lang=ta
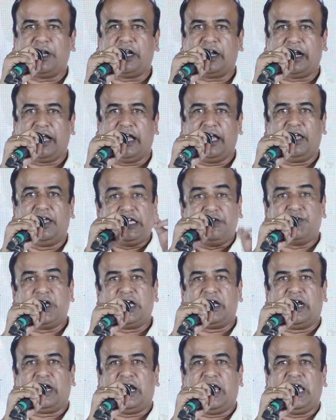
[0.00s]
பண்றேன்
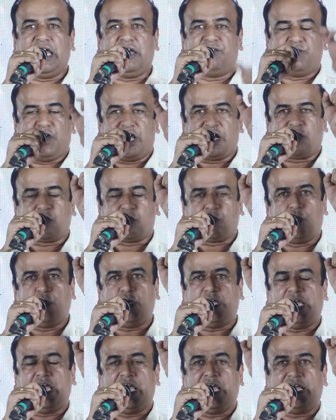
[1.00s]
இவங்களை
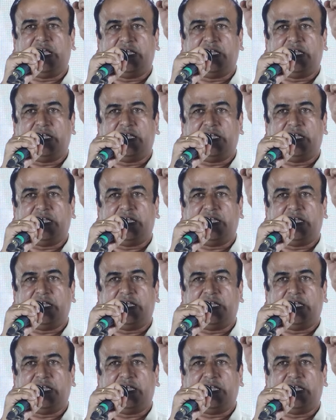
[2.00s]
வரக்கூடிய